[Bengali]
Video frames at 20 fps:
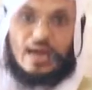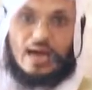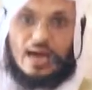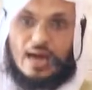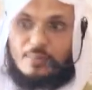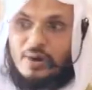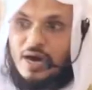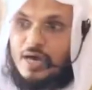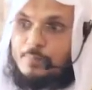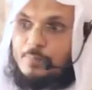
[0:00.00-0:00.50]

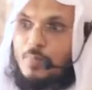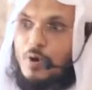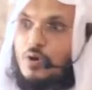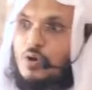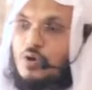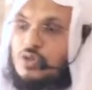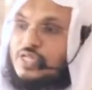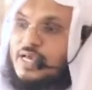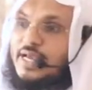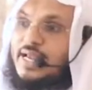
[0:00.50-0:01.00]
আমার
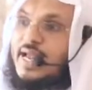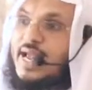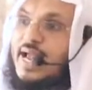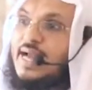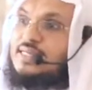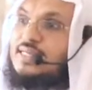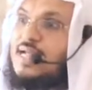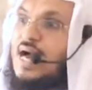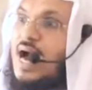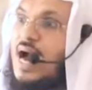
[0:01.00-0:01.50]
পক্ষ থেকে
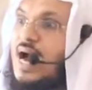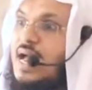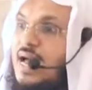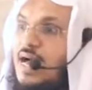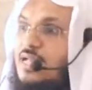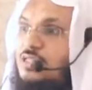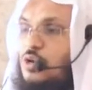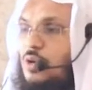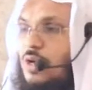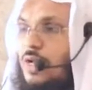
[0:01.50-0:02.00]
একটা
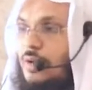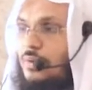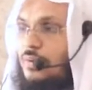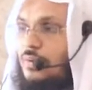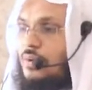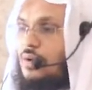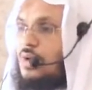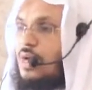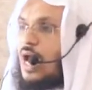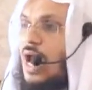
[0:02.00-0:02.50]
আয়াত হলেও
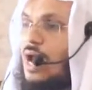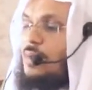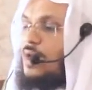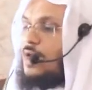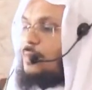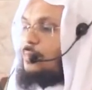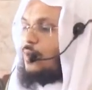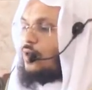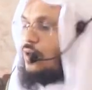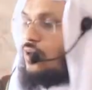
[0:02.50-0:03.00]

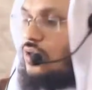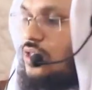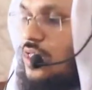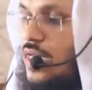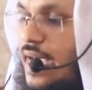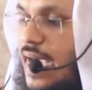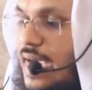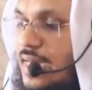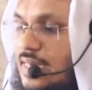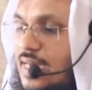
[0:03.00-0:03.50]
আমার পক্ষ
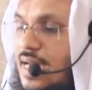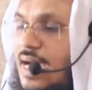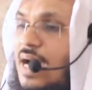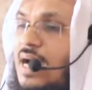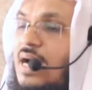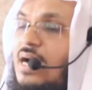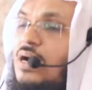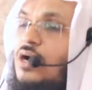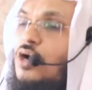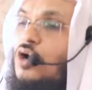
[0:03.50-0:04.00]
থেকে একটা
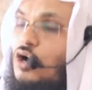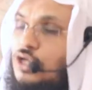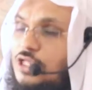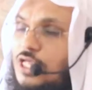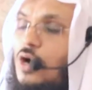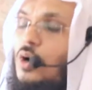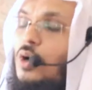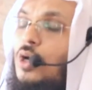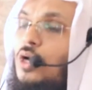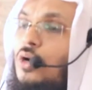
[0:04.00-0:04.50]

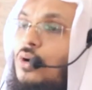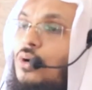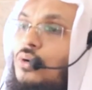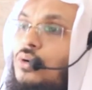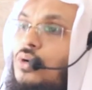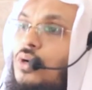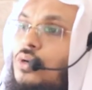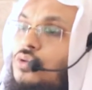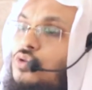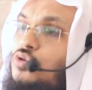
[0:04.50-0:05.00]
কথা হলেও
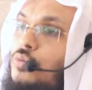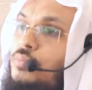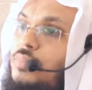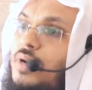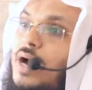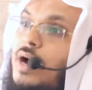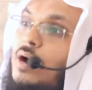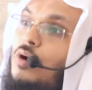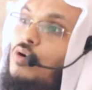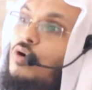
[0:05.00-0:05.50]

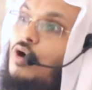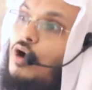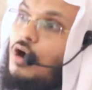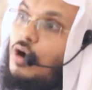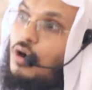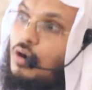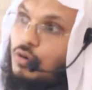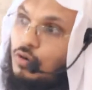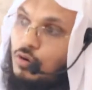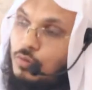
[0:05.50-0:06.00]
তোমরা
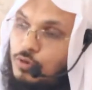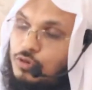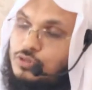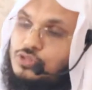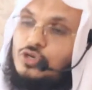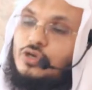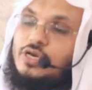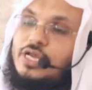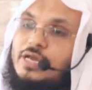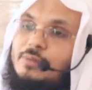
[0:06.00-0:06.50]
অমুক
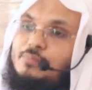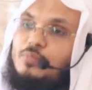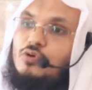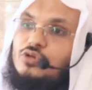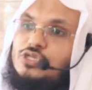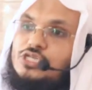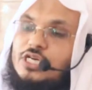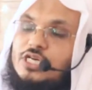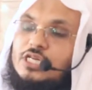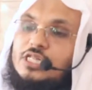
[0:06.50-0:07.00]
জনকে
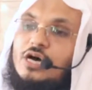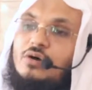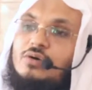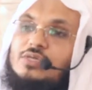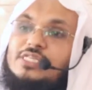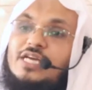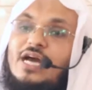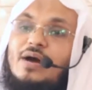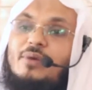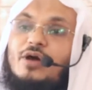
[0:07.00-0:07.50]
পৌঁছিয়ে দাও
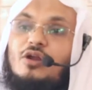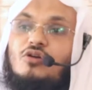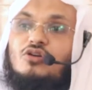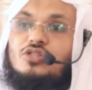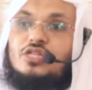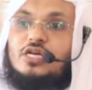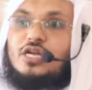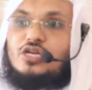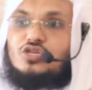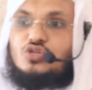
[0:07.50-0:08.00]
যে আমার
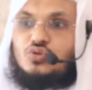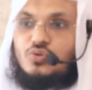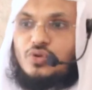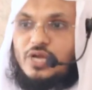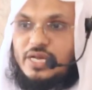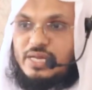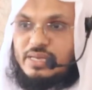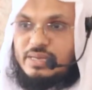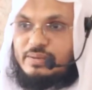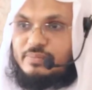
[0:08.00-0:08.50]
কথাটা
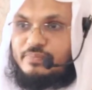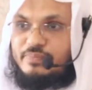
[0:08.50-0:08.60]
শুনেনি